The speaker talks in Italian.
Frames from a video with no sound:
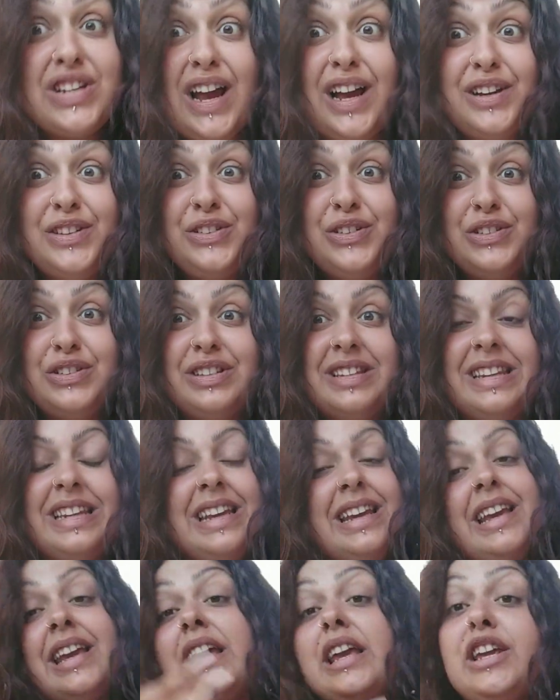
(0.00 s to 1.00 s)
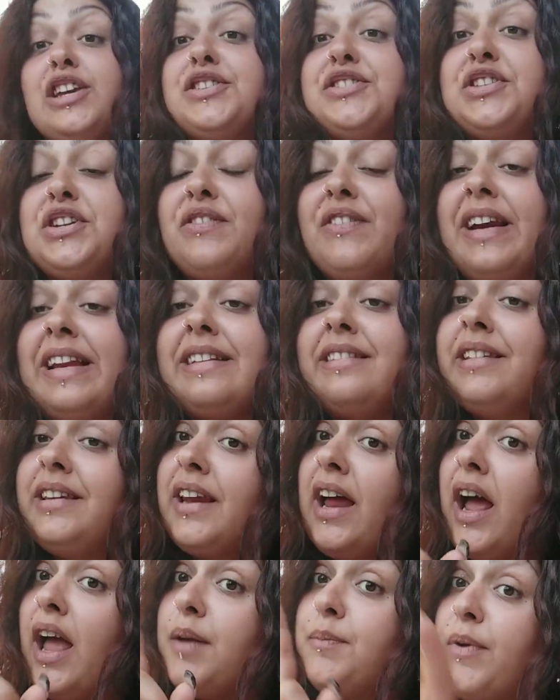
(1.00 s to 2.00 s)
Ciao a tutti, io sono
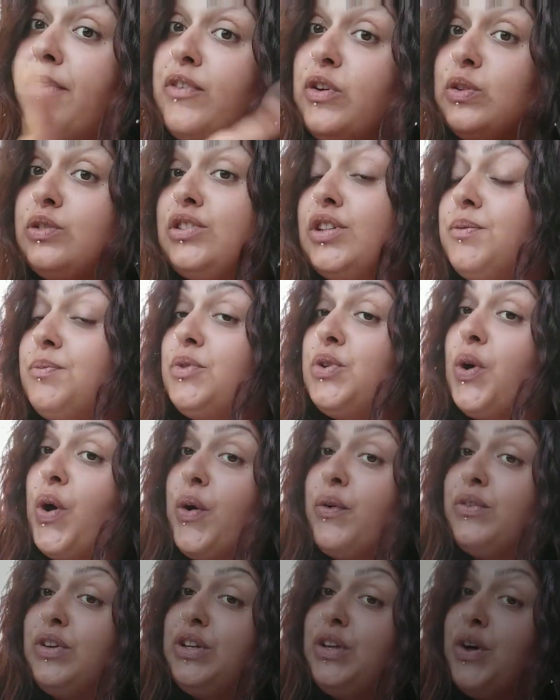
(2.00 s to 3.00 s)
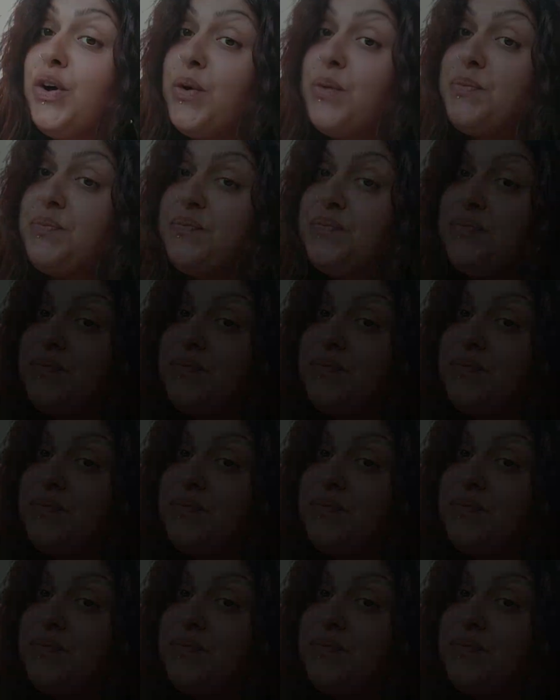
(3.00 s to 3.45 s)
Valentina e benvenuti nel mio nuovo video.